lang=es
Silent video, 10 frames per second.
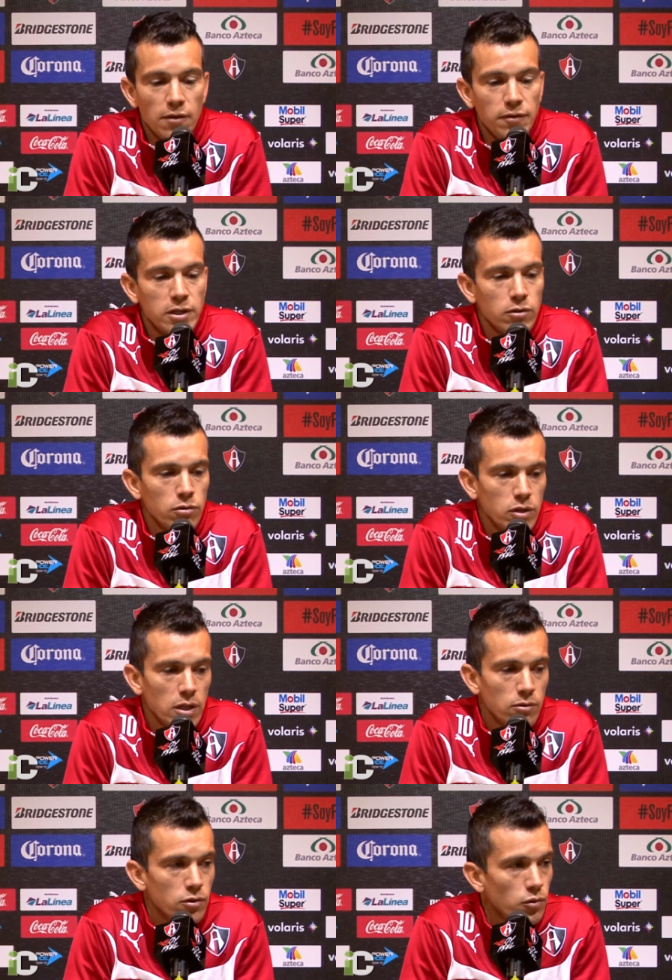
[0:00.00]
afición no se
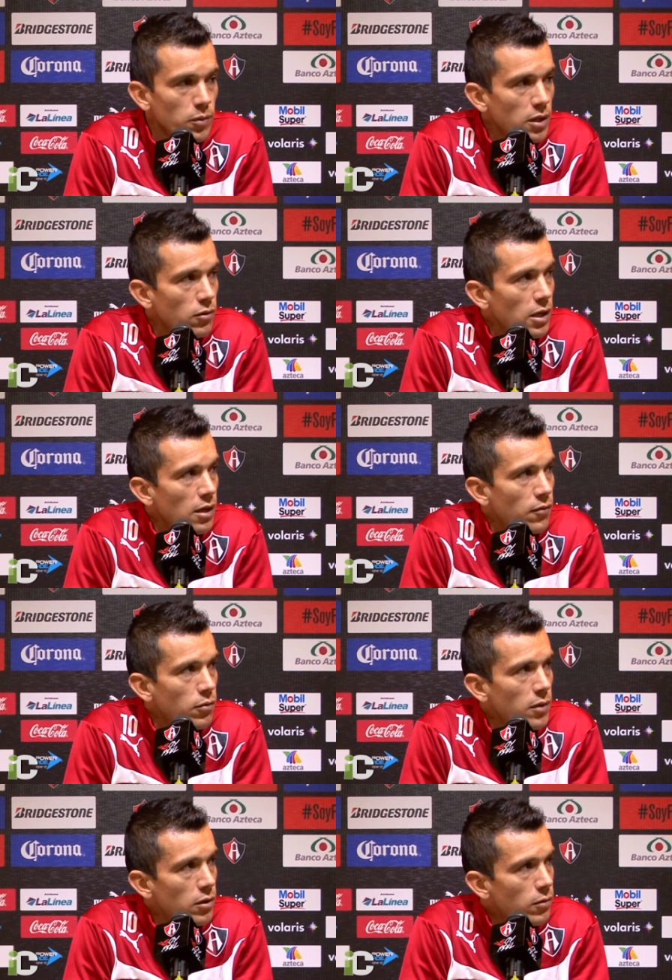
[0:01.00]
ha acostumbrado a la
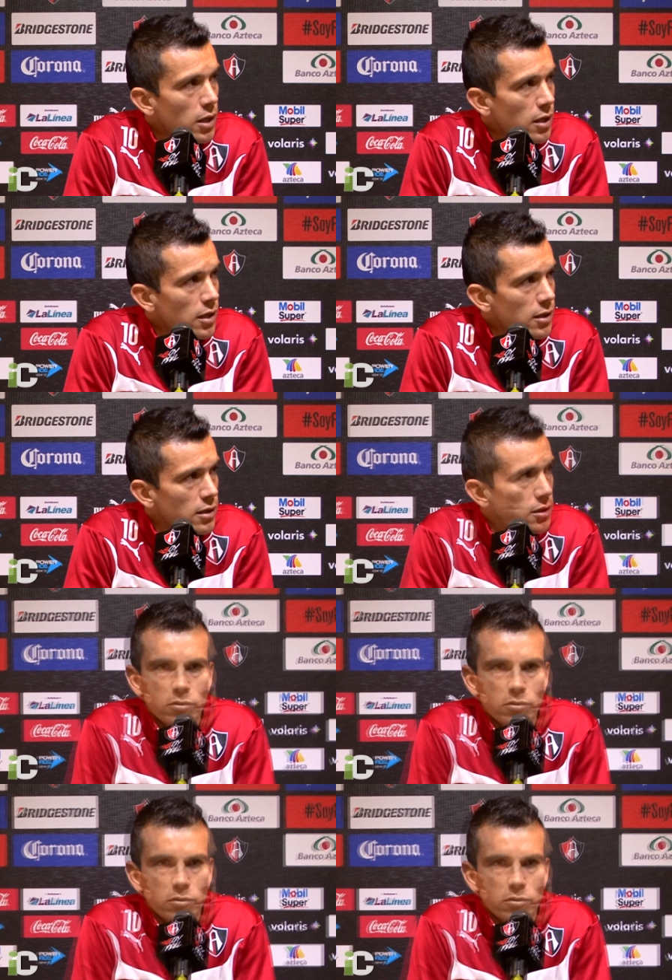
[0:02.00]
forma de jugar de Atlas.